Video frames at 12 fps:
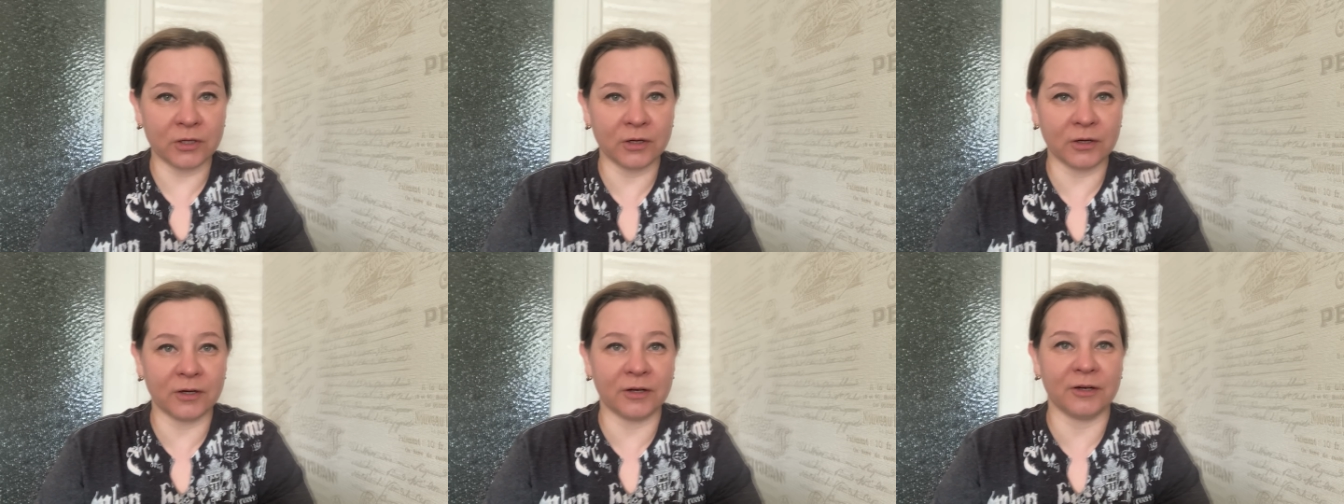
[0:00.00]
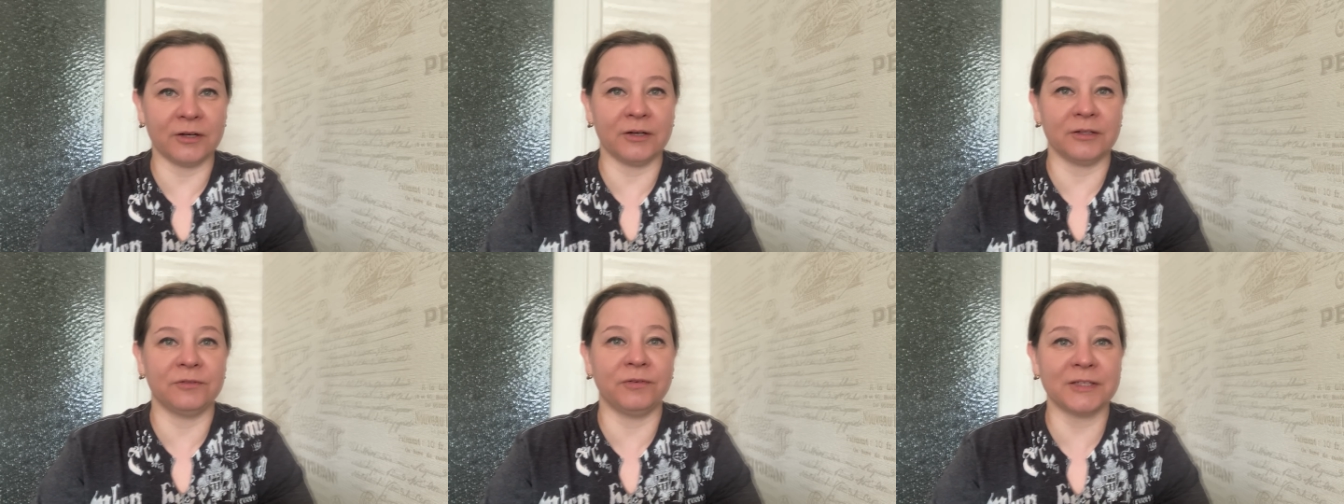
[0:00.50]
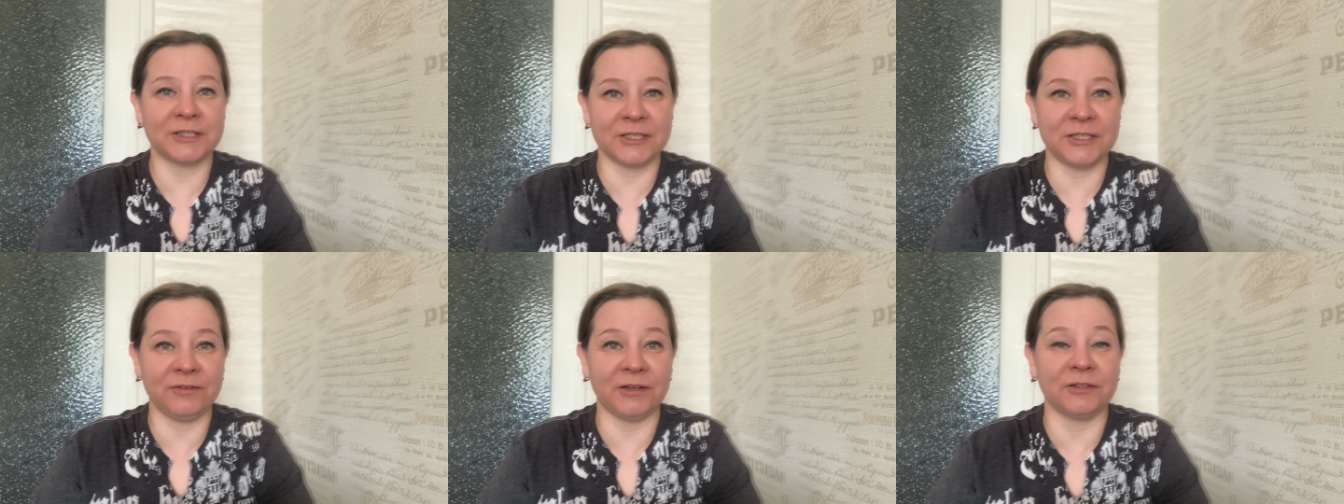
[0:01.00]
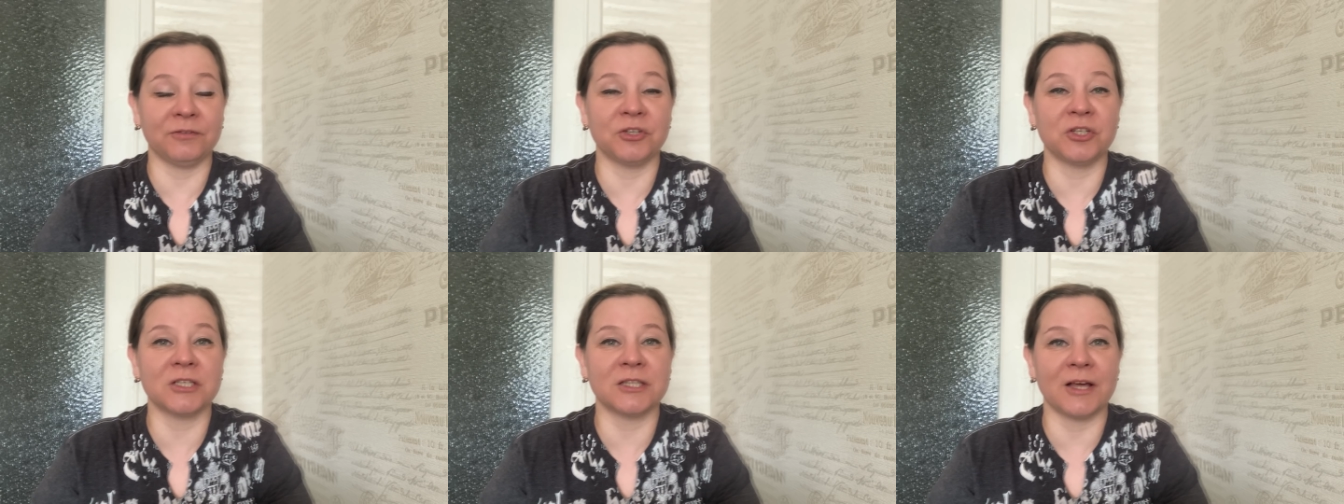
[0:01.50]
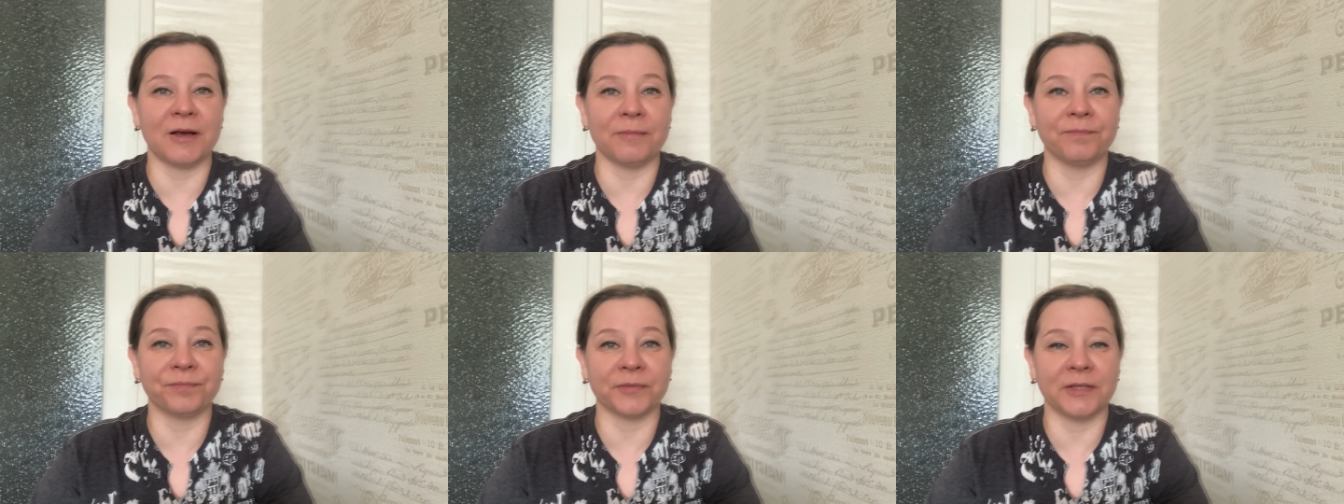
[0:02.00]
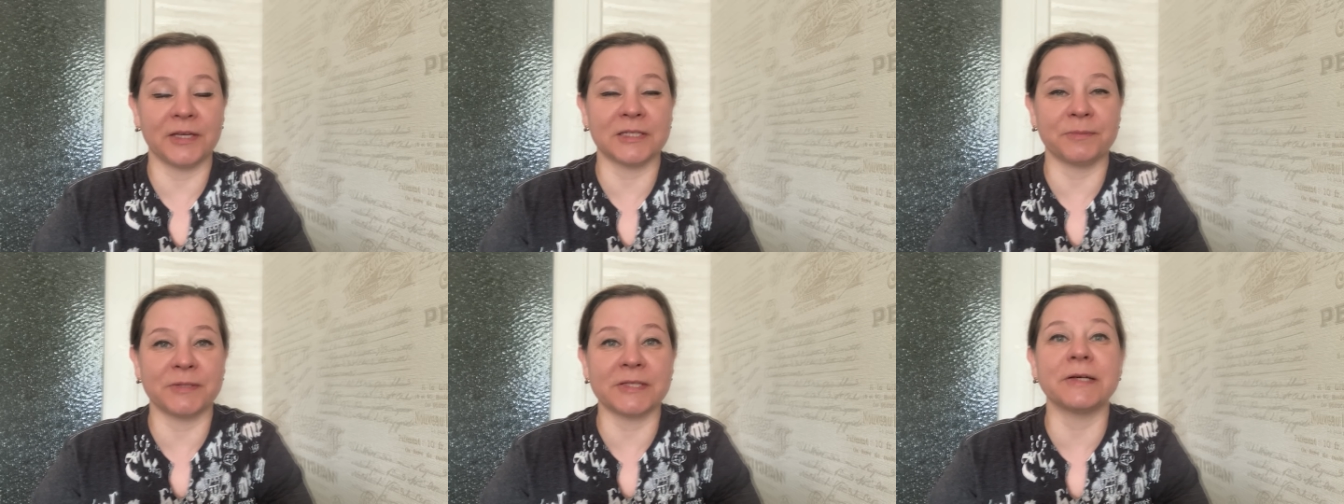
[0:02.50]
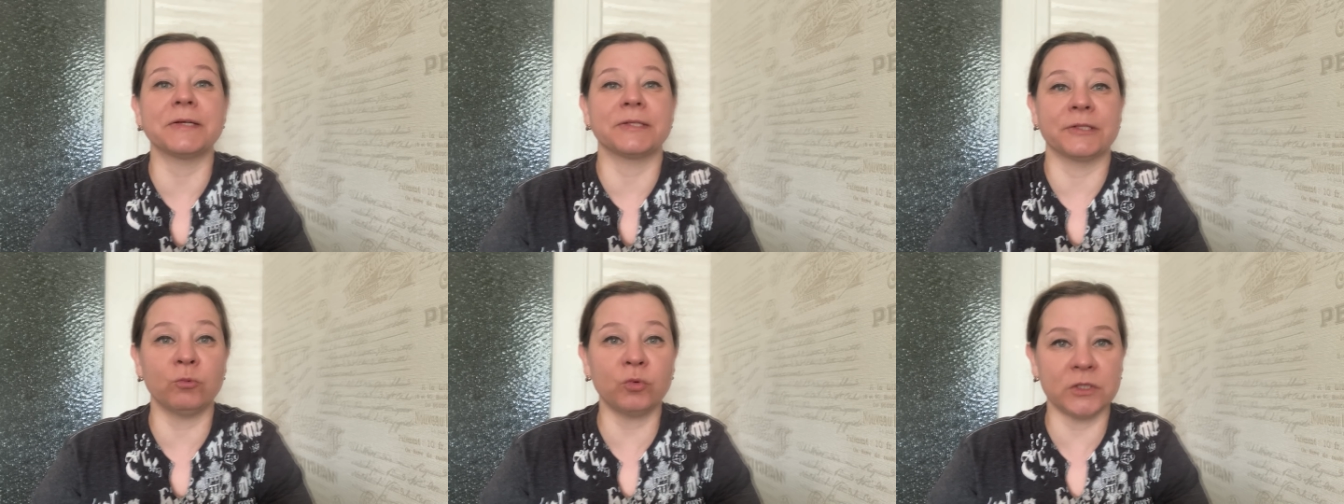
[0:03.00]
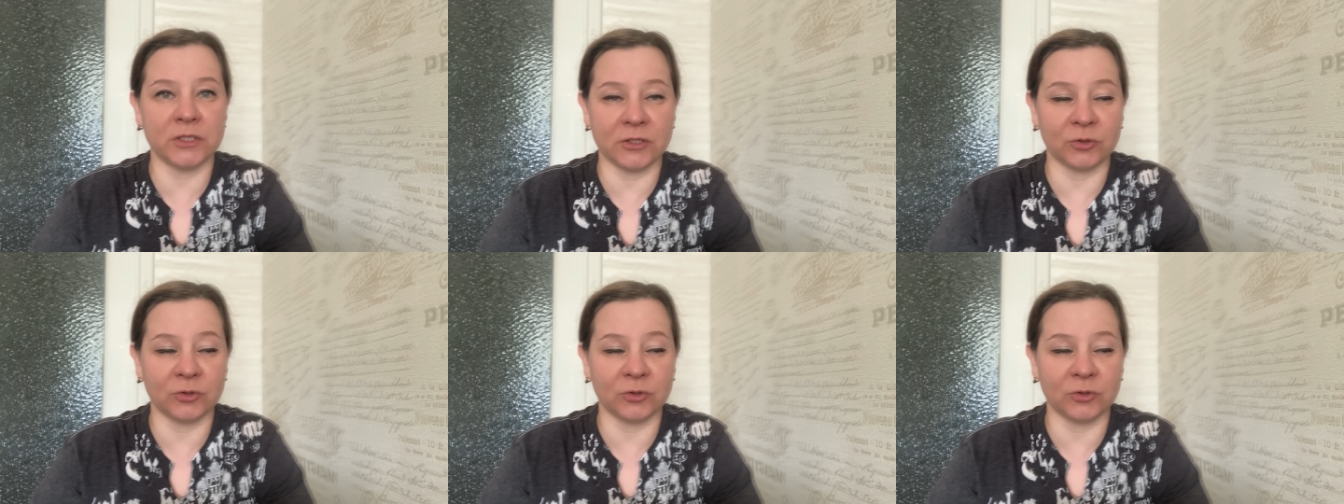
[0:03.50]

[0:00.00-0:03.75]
29 а, числа я записалась на УЗИ,